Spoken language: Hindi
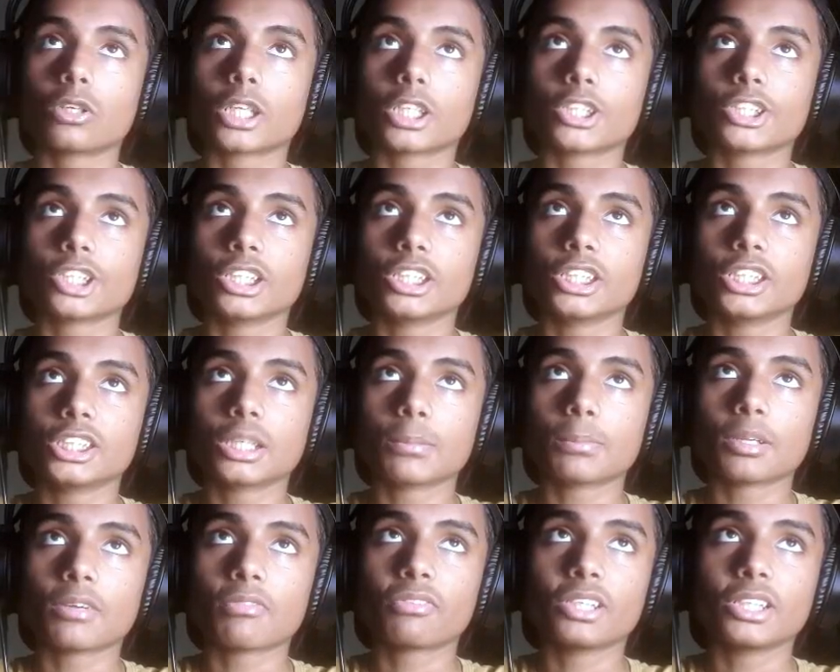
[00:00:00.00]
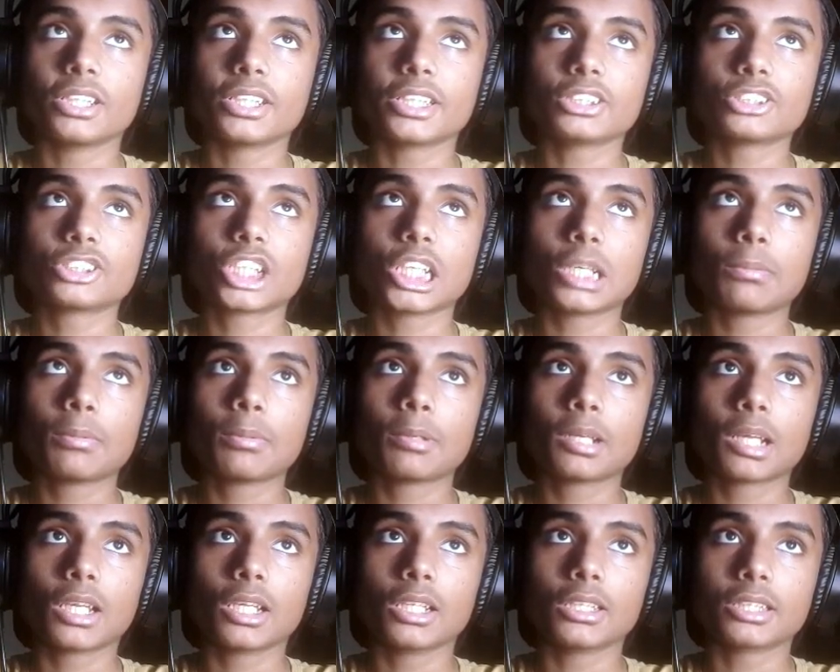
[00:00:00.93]
ओके जल्दी से अपना फ्लिंट एंड स्टील भी
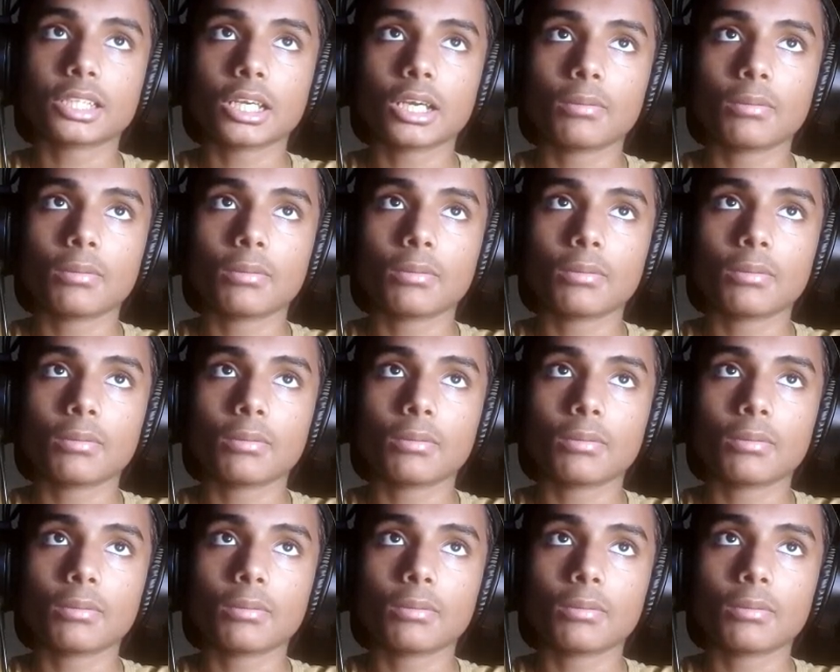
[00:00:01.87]
बना लेते हैं